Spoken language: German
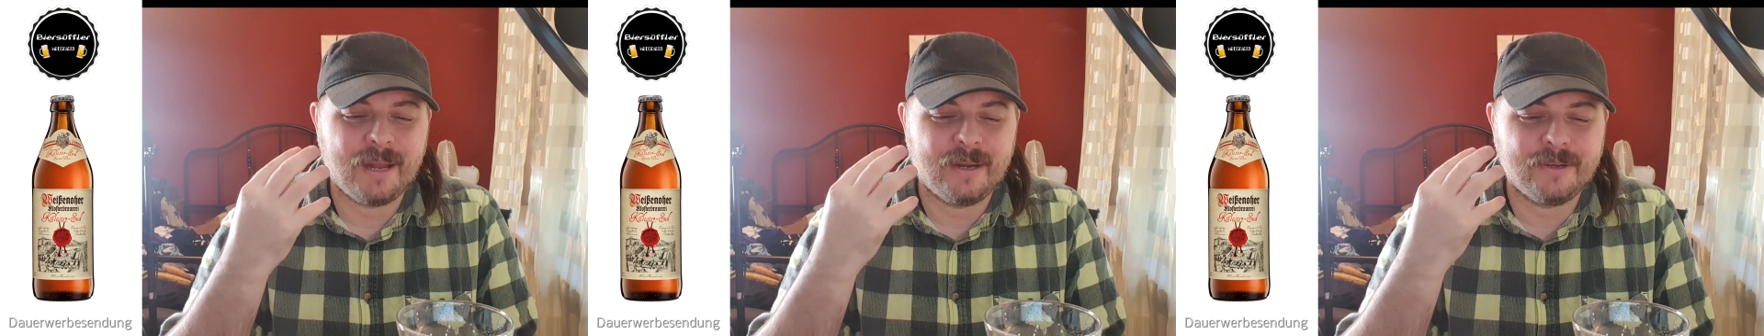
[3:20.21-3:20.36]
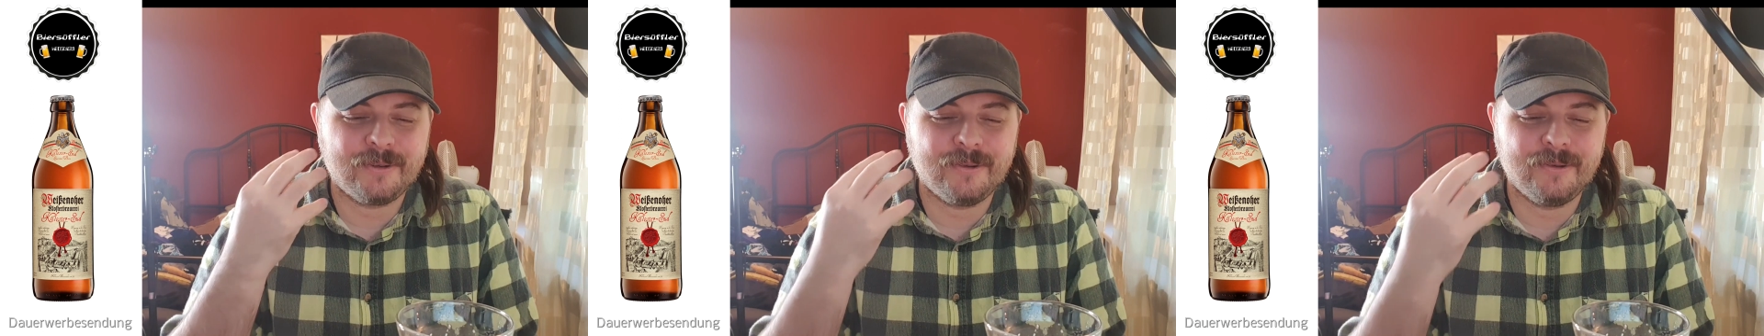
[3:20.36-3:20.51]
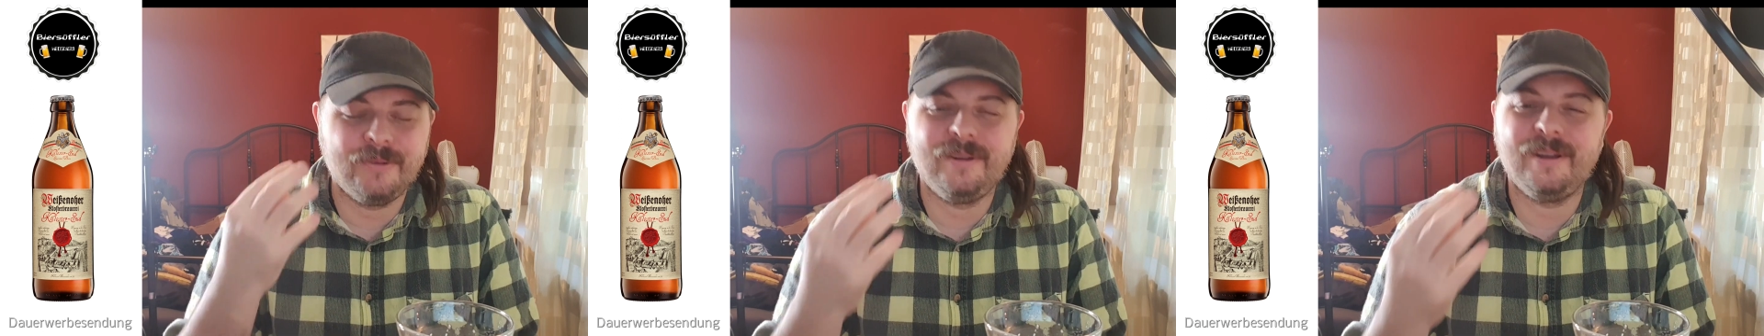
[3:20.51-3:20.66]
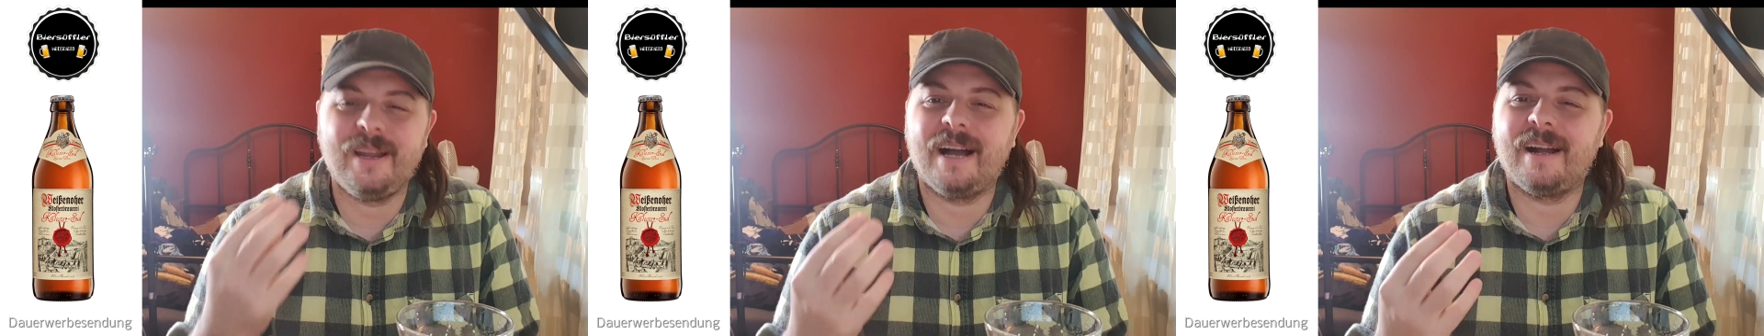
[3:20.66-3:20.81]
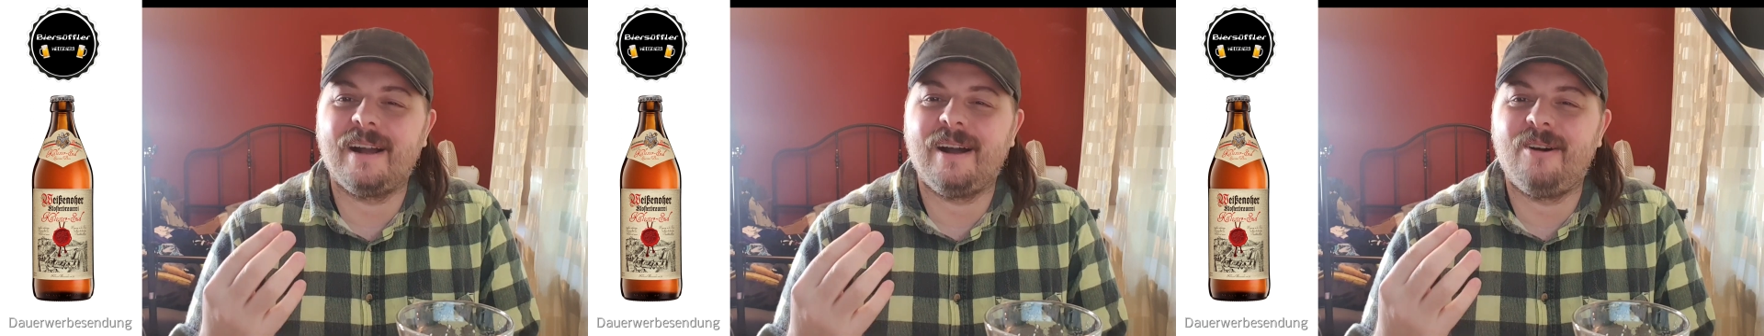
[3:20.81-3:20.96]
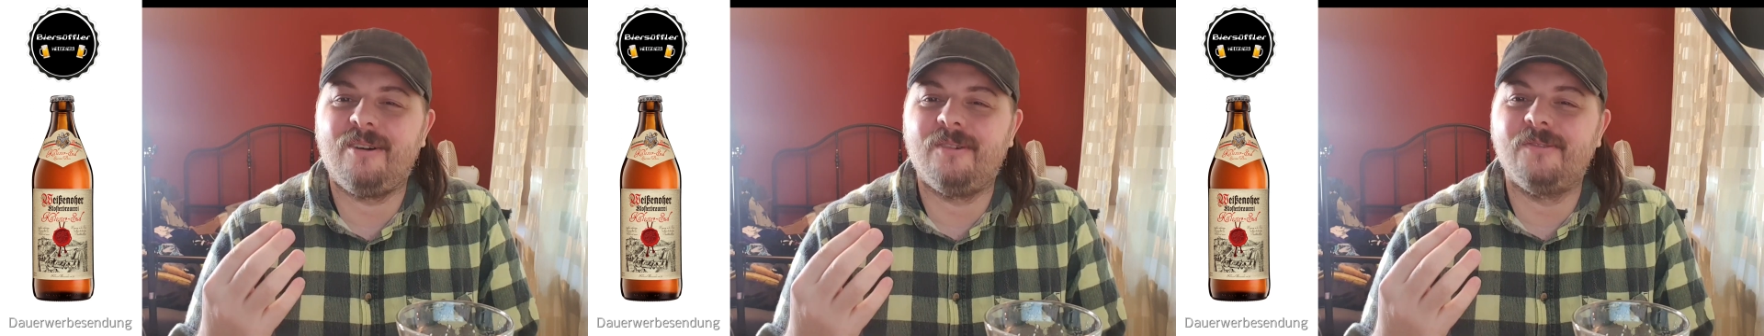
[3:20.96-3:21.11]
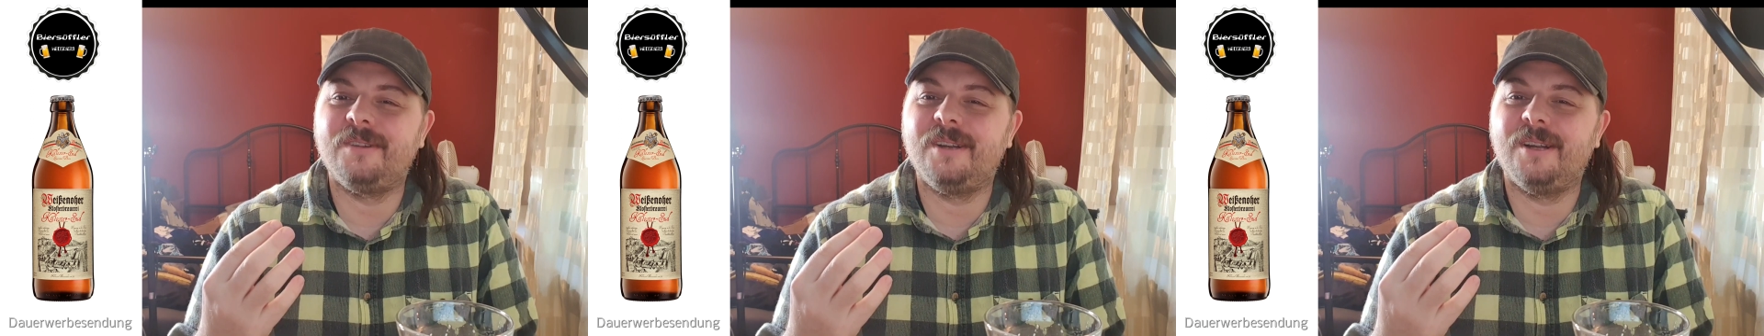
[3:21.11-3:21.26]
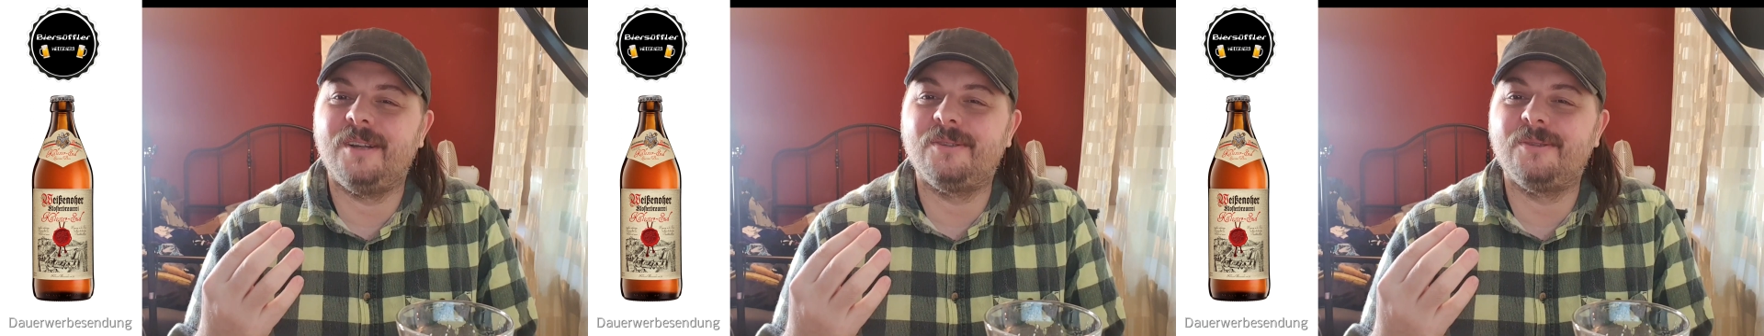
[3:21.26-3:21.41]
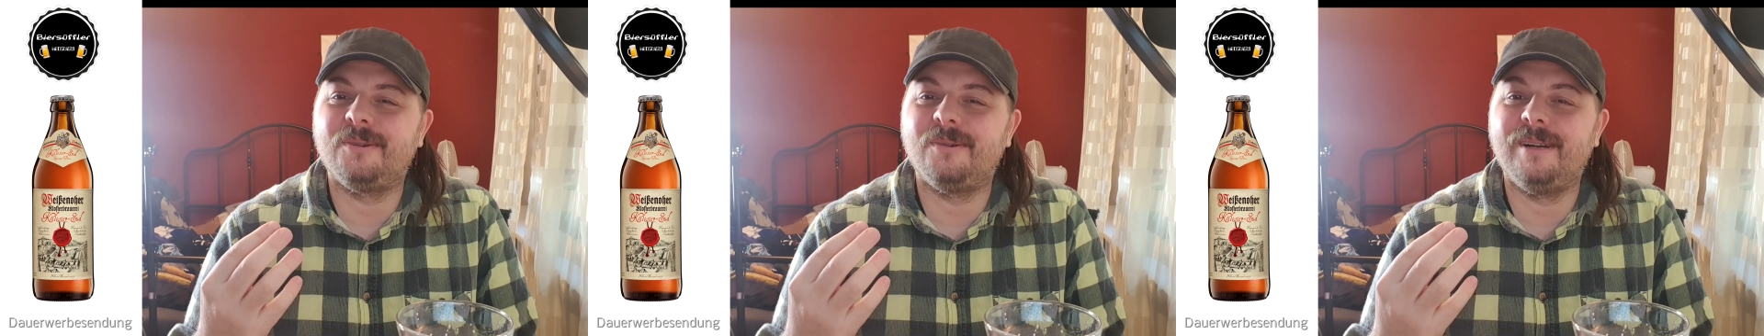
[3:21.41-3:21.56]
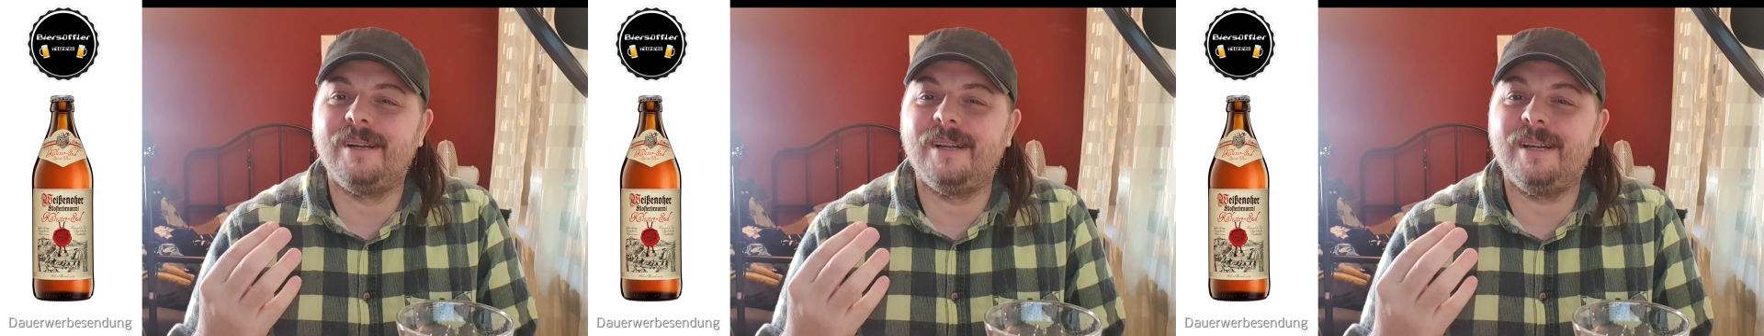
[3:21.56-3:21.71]
schön lange auf der
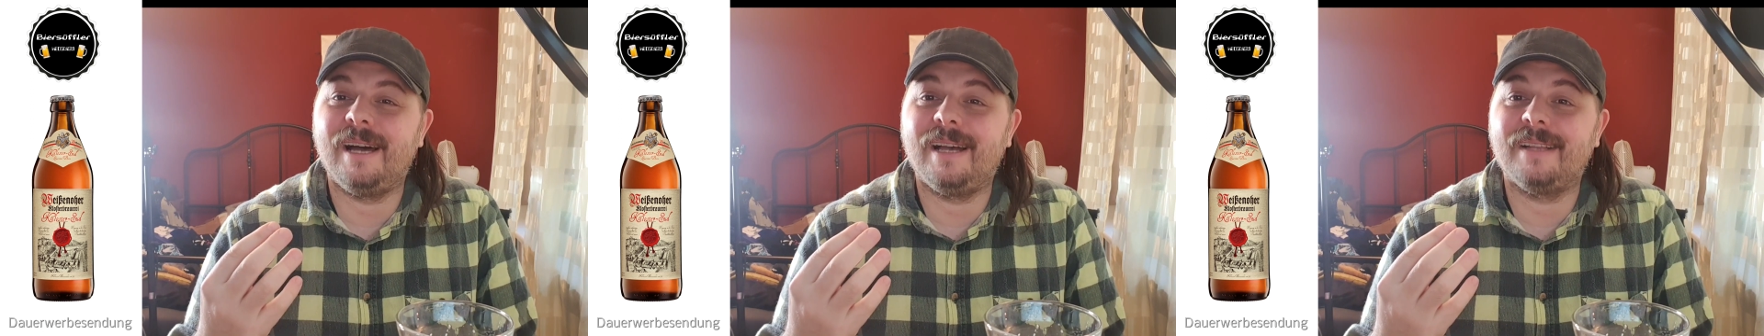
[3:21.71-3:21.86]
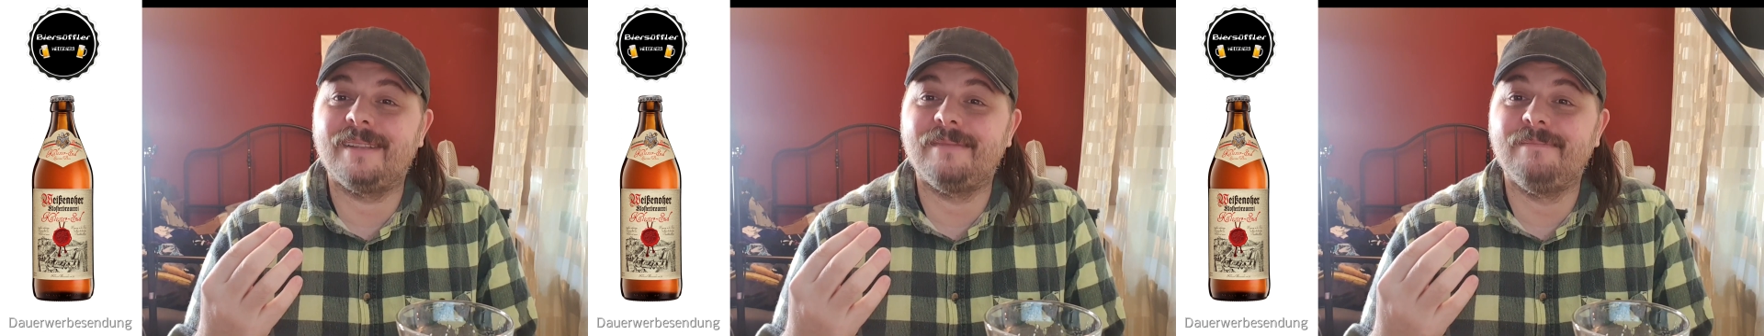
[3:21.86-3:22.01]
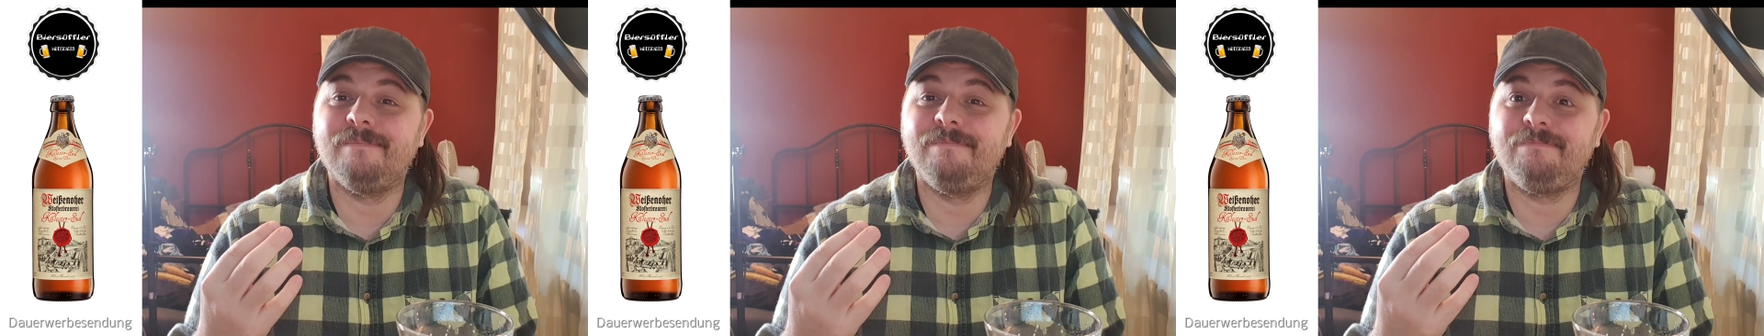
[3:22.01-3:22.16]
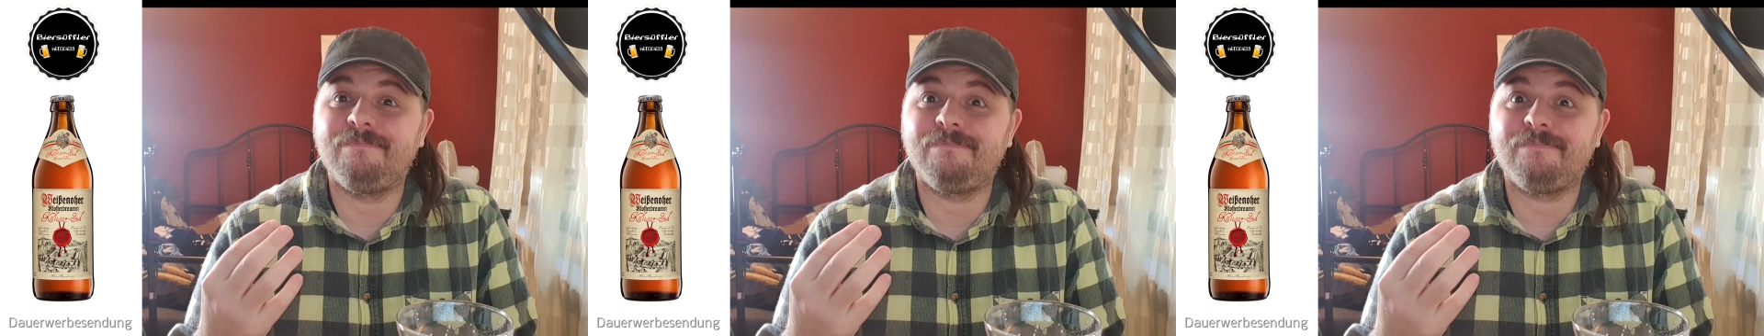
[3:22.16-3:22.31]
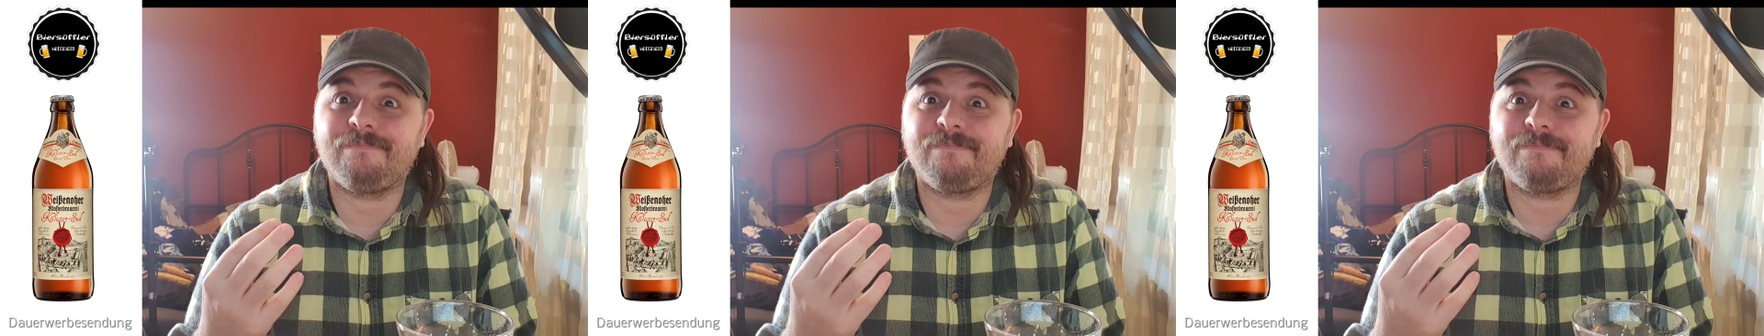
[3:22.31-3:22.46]
Zunge lassen,